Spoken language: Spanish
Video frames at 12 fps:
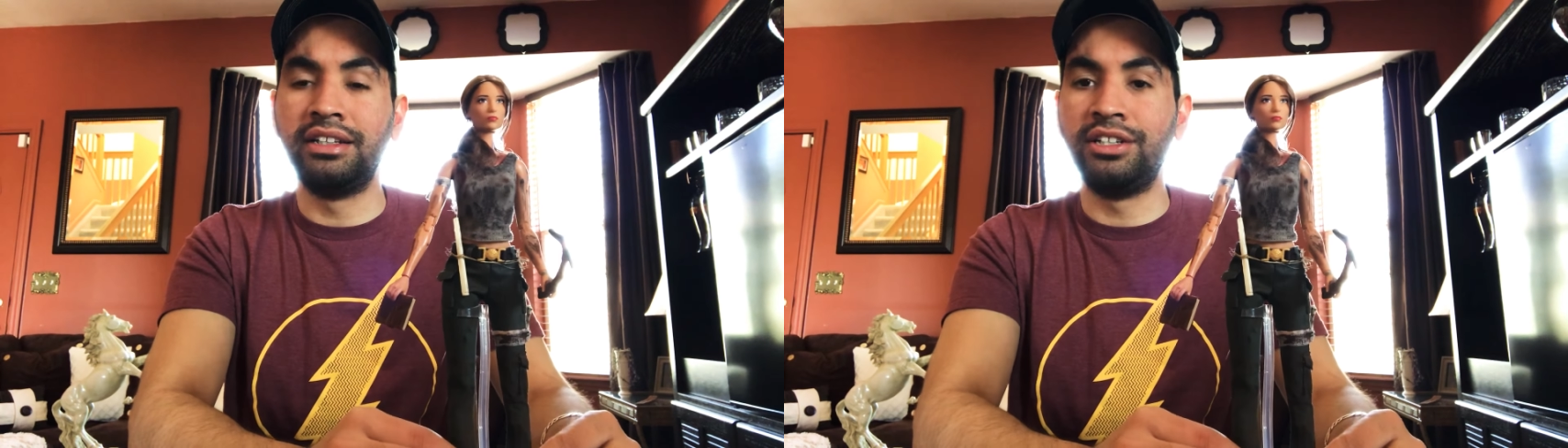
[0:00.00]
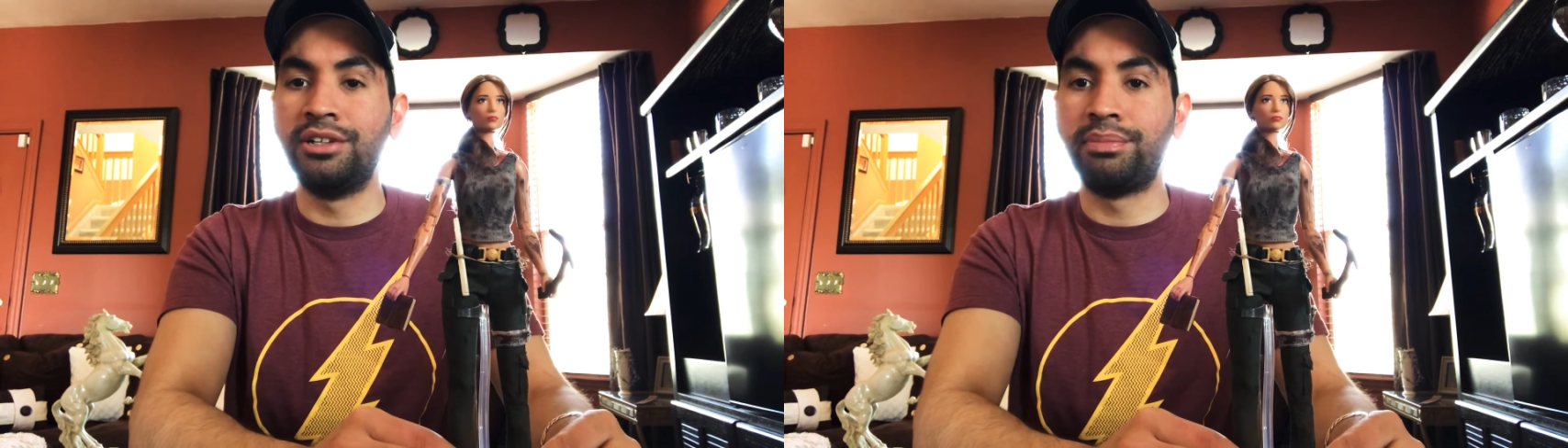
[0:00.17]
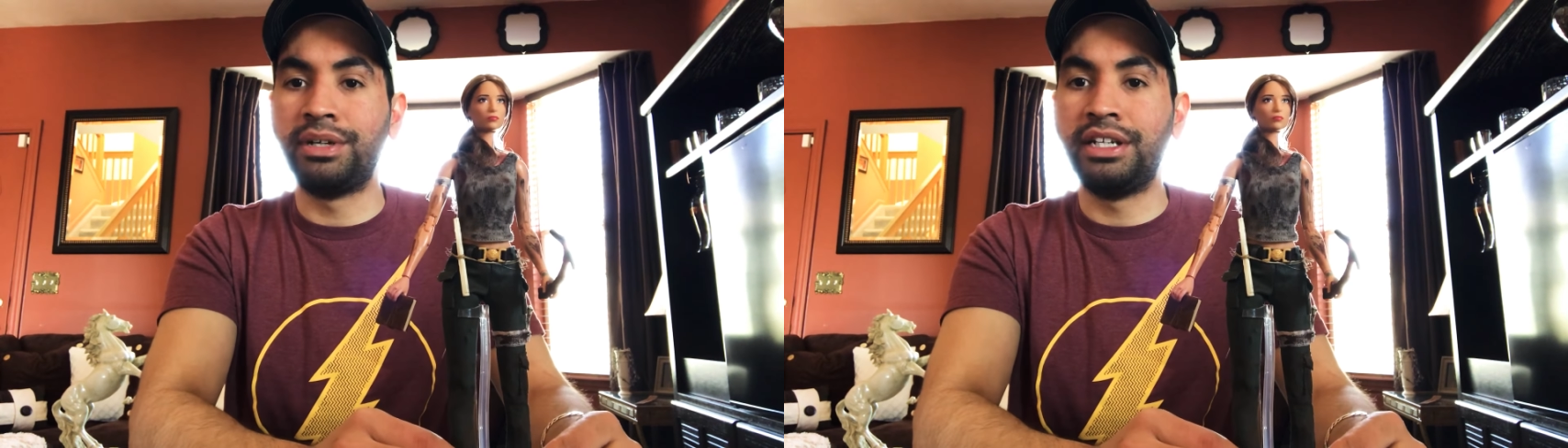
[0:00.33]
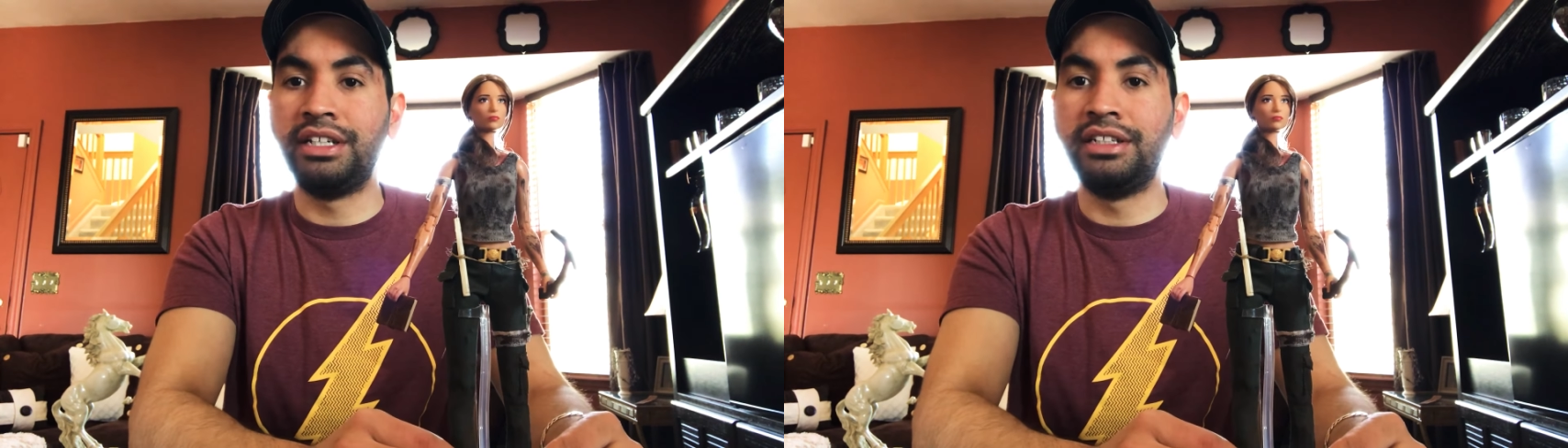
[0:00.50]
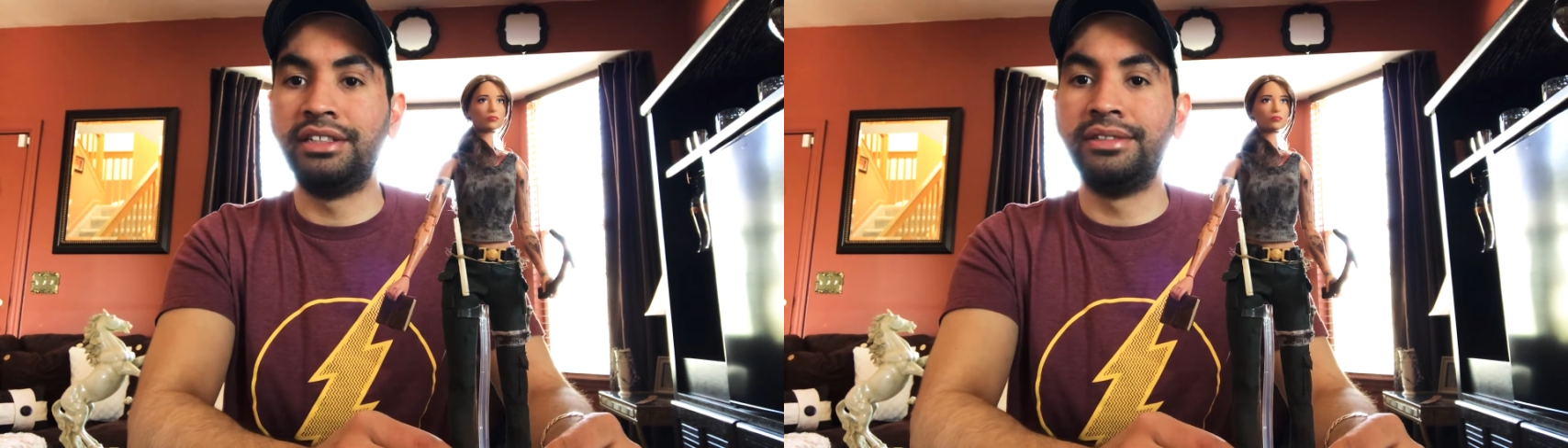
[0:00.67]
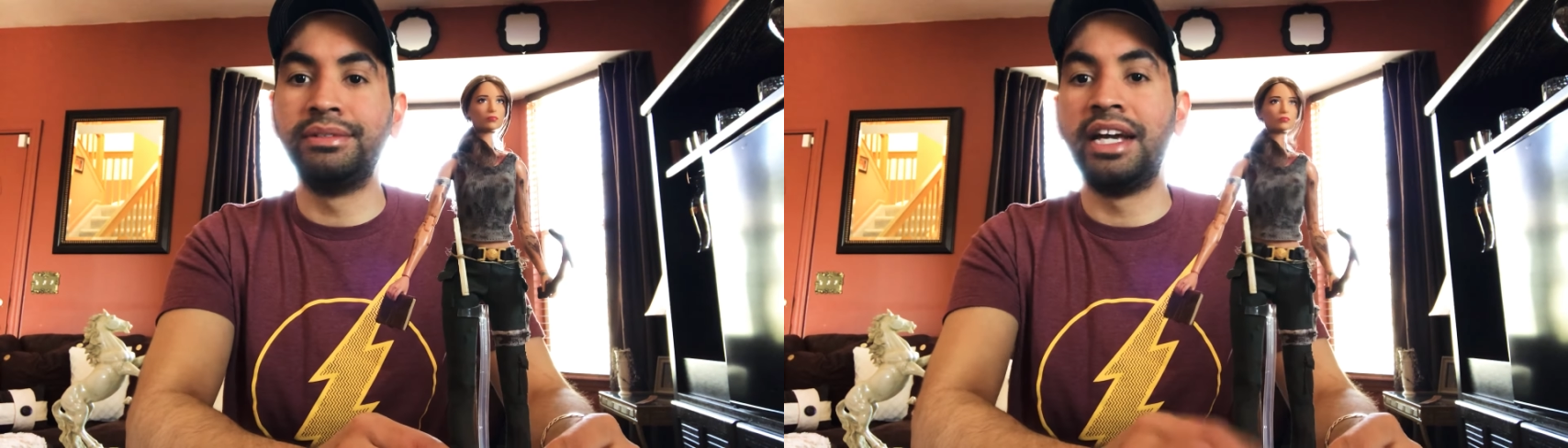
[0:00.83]
Antíope
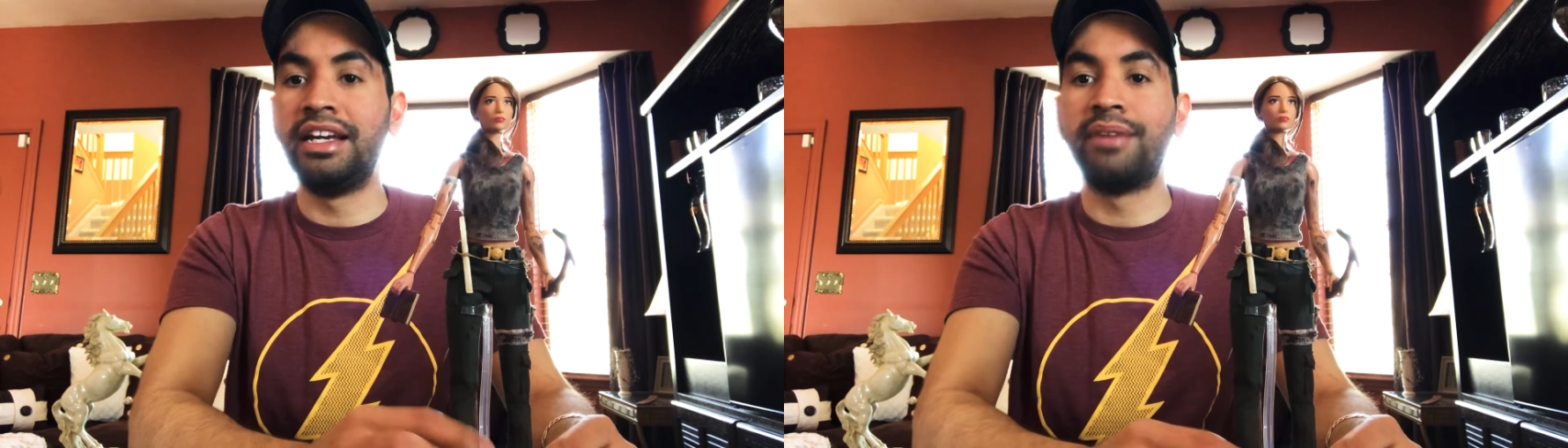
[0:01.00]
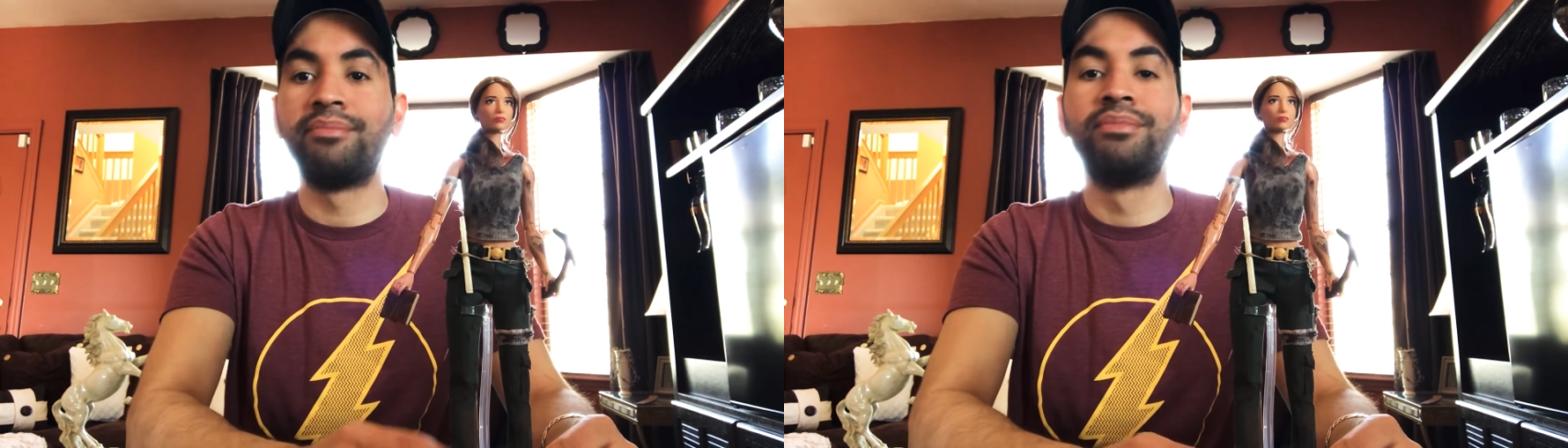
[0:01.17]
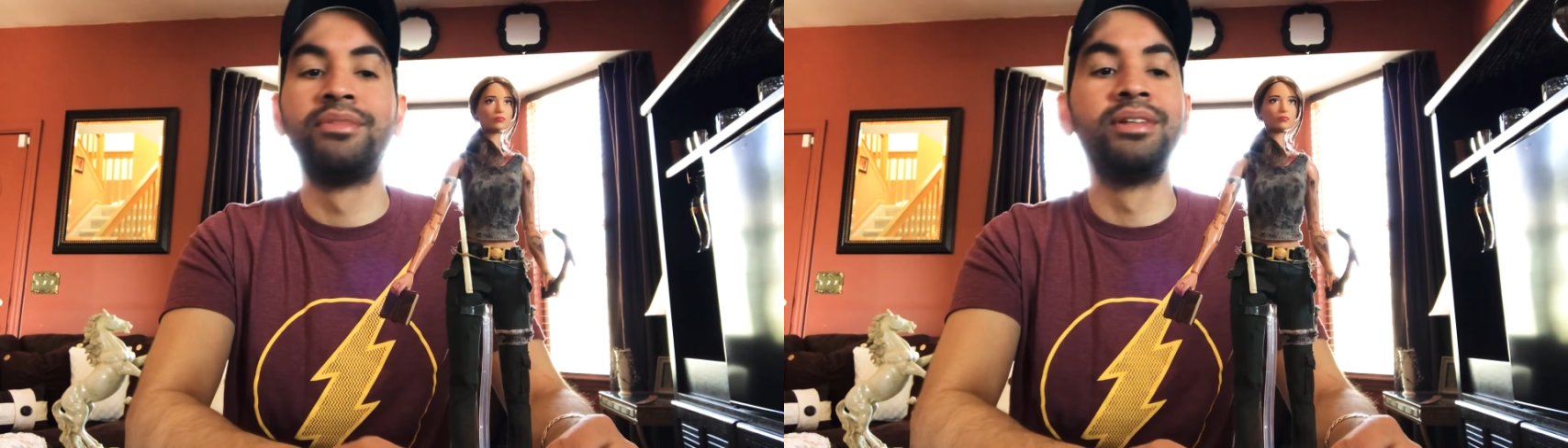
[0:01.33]
y, y ella.